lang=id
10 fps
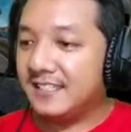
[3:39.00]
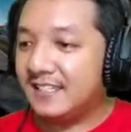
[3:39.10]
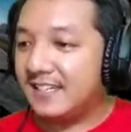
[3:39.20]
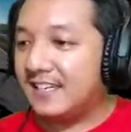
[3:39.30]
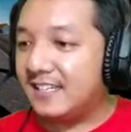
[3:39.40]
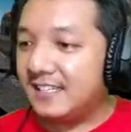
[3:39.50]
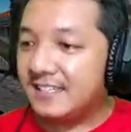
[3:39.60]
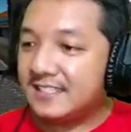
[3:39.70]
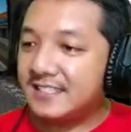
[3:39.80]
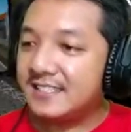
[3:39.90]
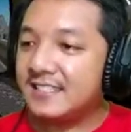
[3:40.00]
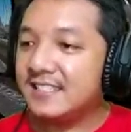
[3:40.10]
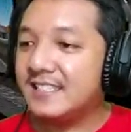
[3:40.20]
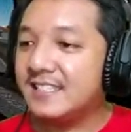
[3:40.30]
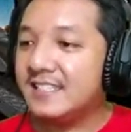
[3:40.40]
nah, Is
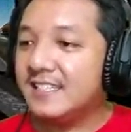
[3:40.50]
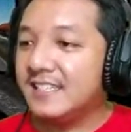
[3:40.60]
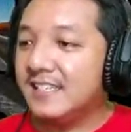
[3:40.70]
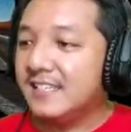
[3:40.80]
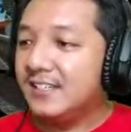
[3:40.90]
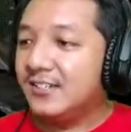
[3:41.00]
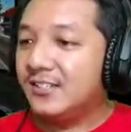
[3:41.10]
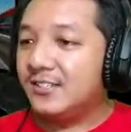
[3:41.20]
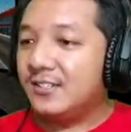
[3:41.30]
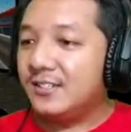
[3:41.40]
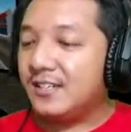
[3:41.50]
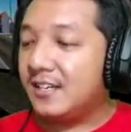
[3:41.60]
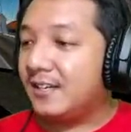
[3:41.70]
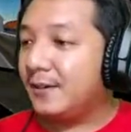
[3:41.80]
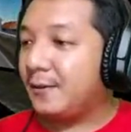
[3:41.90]
Untuk
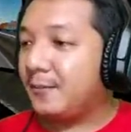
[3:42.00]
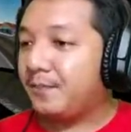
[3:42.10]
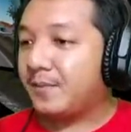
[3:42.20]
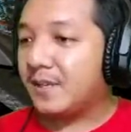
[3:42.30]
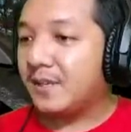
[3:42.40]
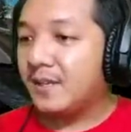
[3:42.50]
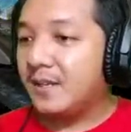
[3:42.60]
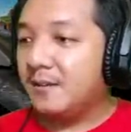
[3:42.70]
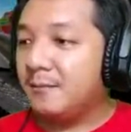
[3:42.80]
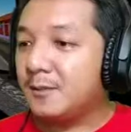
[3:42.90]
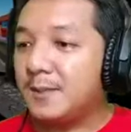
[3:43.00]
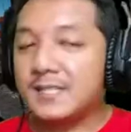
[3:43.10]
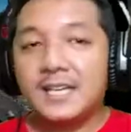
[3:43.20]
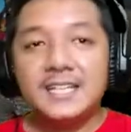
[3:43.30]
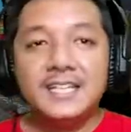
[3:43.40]
mod
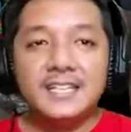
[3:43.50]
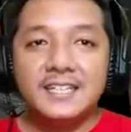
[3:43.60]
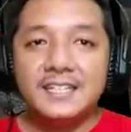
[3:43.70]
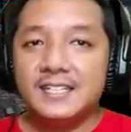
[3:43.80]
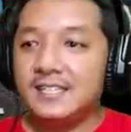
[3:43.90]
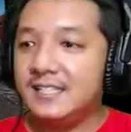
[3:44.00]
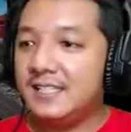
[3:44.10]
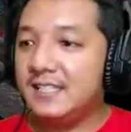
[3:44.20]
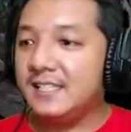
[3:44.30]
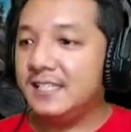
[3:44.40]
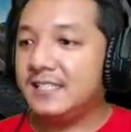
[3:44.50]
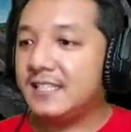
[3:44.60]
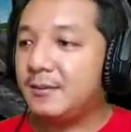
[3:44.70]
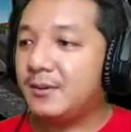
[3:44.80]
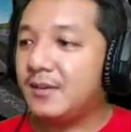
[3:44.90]
pas kali ini Ini
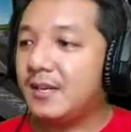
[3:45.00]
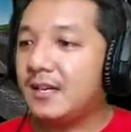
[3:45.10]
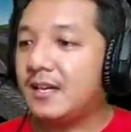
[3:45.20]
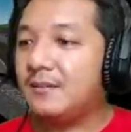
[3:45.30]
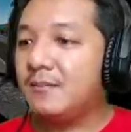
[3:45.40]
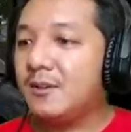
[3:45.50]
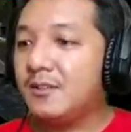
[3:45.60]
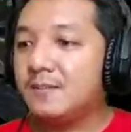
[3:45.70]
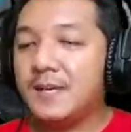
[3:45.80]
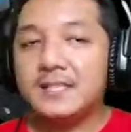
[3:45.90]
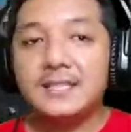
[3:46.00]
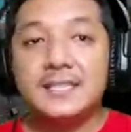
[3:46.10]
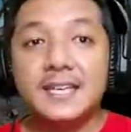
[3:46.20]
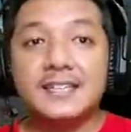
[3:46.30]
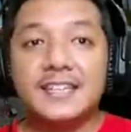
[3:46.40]
saya menggunakan mod pas
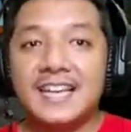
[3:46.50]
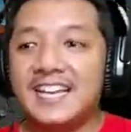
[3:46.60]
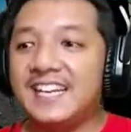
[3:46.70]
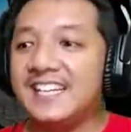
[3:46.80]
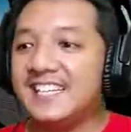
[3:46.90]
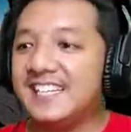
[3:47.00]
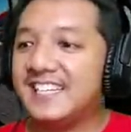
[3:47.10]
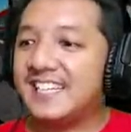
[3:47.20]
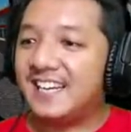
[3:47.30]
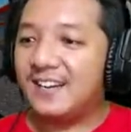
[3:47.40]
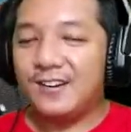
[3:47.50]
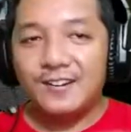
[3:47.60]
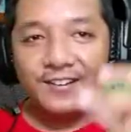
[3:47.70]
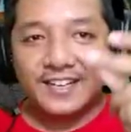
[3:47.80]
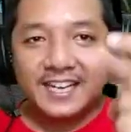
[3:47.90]
Jetliner Yang
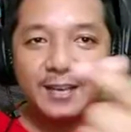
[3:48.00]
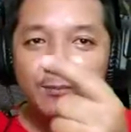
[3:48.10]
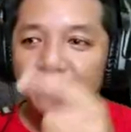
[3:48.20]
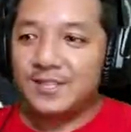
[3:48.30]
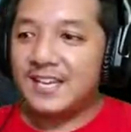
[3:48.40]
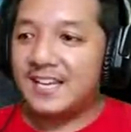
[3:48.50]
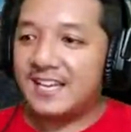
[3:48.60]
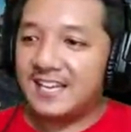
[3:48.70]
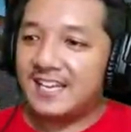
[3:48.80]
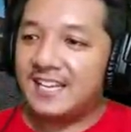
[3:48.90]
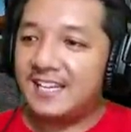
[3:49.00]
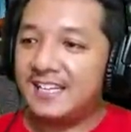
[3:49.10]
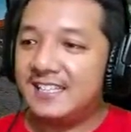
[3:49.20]
oke punya